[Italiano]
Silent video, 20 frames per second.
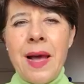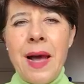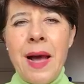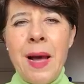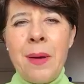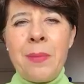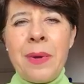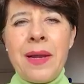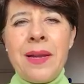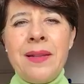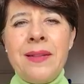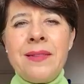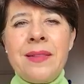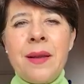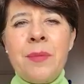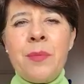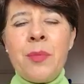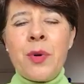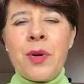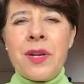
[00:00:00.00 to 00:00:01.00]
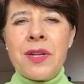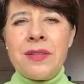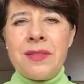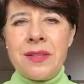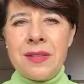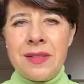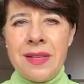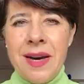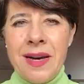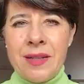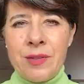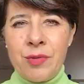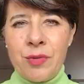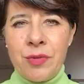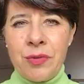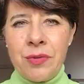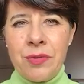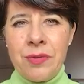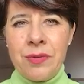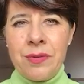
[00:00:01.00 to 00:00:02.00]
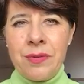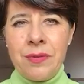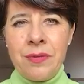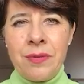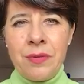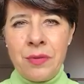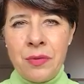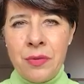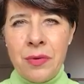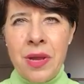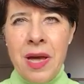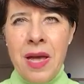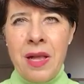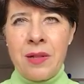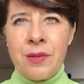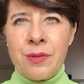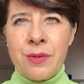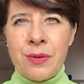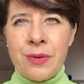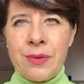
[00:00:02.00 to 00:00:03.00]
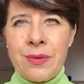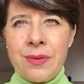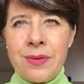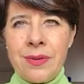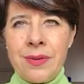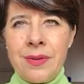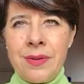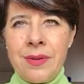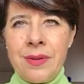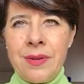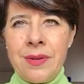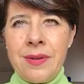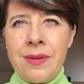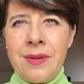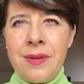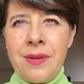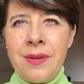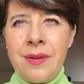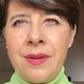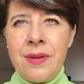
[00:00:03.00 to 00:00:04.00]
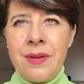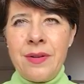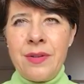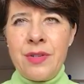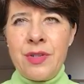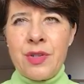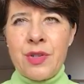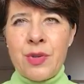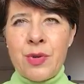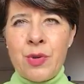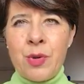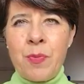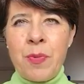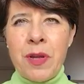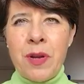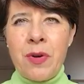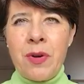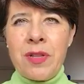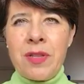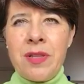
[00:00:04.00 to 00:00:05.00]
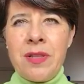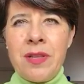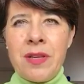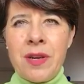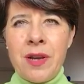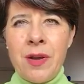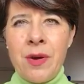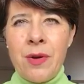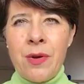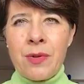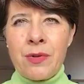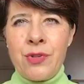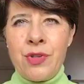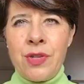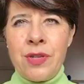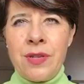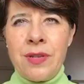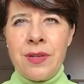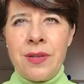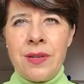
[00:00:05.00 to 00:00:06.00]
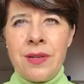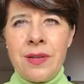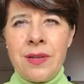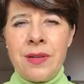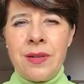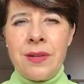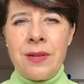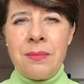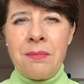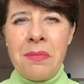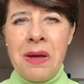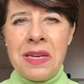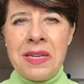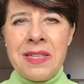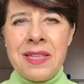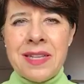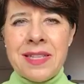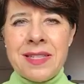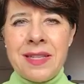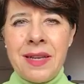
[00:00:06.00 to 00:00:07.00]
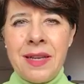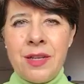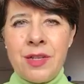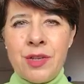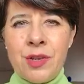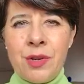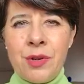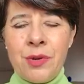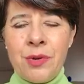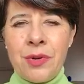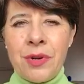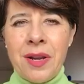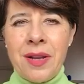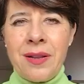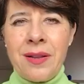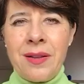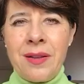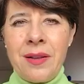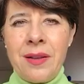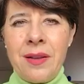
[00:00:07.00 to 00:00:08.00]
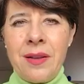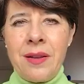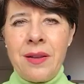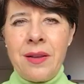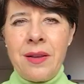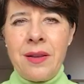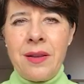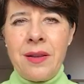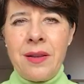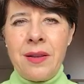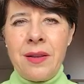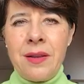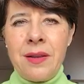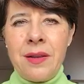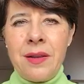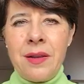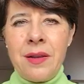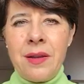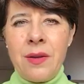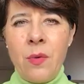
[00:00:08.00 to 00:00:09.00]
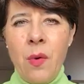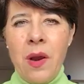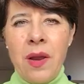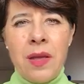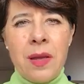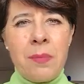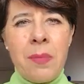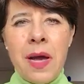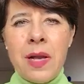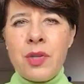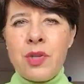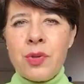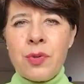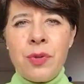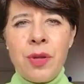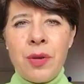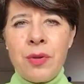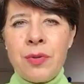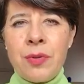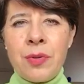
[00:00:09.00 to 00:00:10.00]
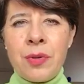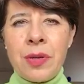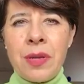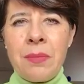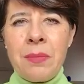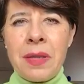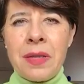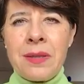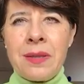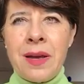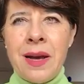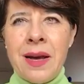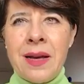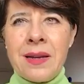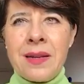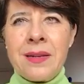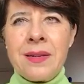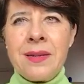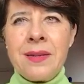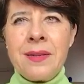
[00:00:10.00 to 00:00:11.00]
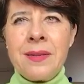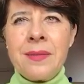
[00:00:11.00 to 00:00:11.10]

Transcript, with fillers: Ama il tempo che ti è dato, non altro. Ci sono parole da dire oggi, mani da stringere ora, qualche bacio da non rimandare